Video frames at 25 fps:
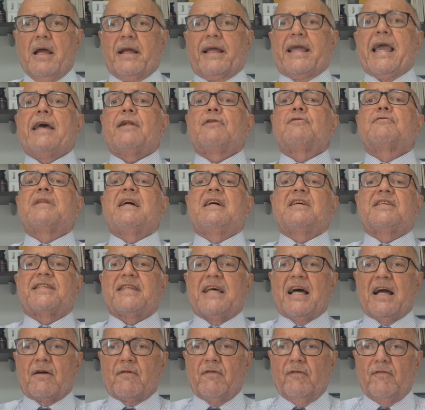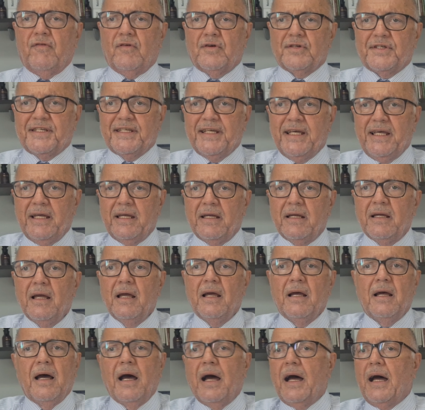Quero dançar com você.
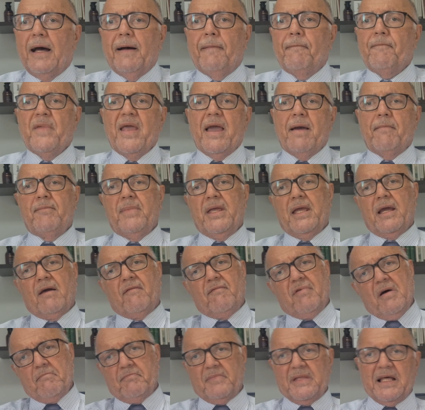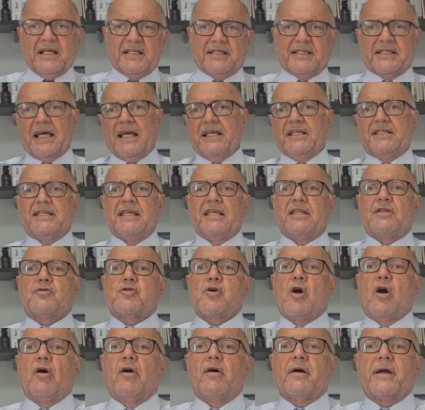Ah, minha amiga, vamos dançar esse
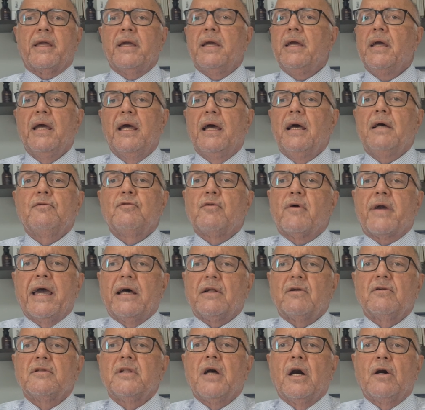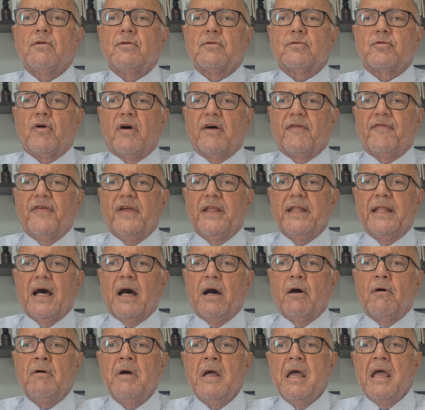toque. Eu não quero, não, não estou afim,
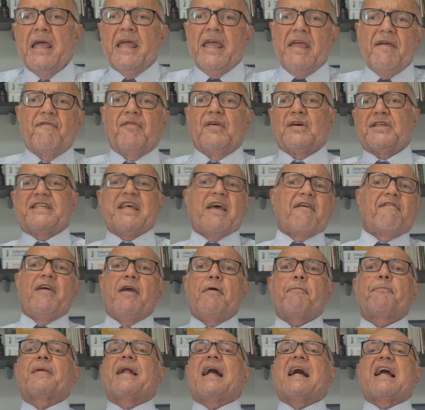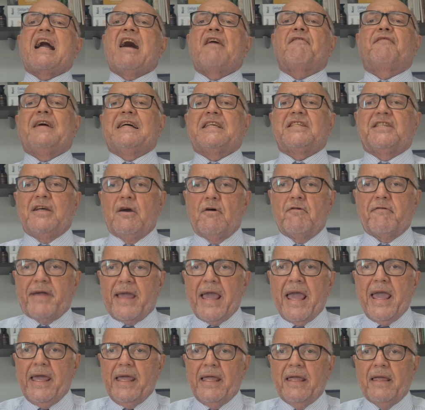não. E você veio para cá fazer o
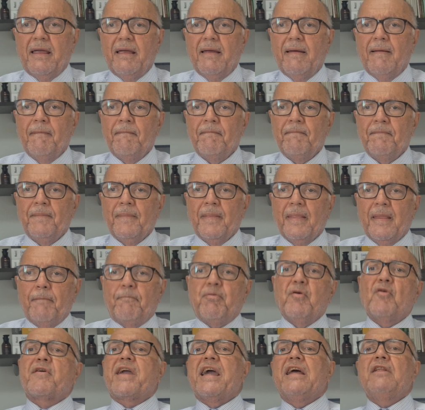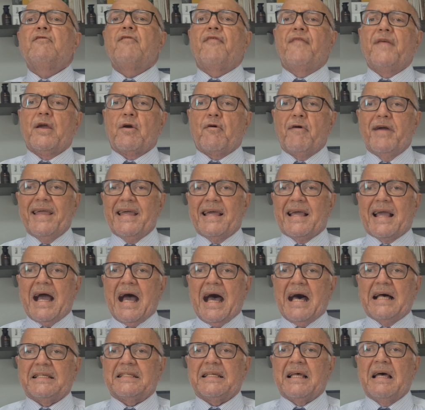quê? Por que não ficou em
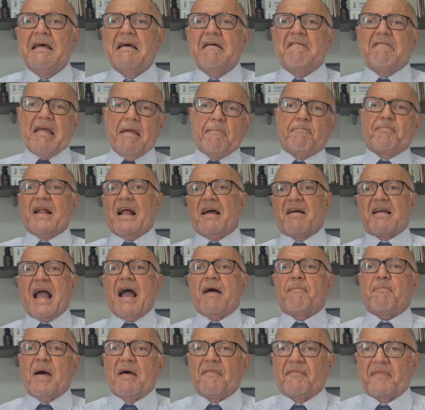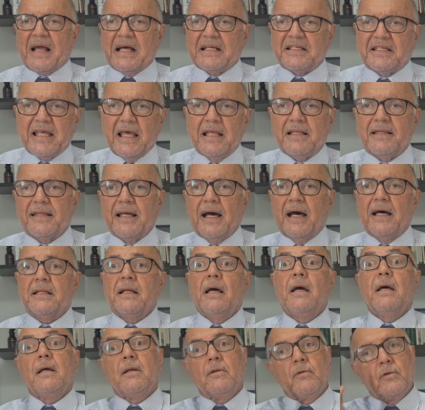casa? Vem para cá para ficar sentado.
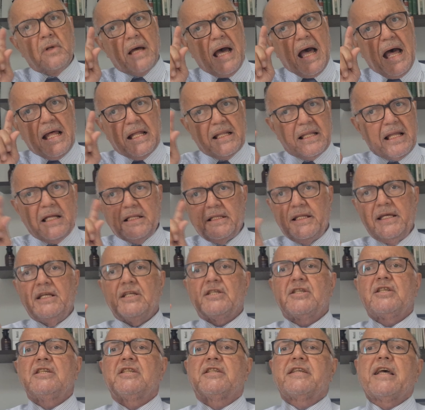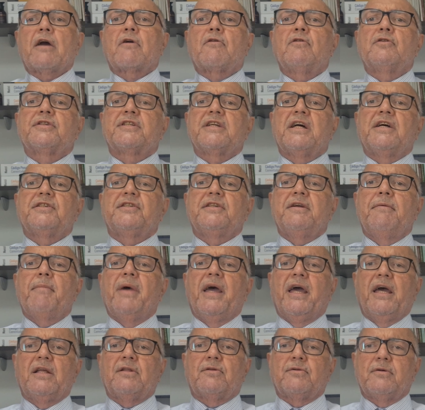Nada disso. Isso é
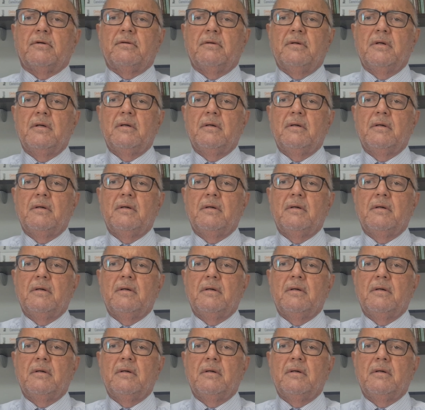constrangimento.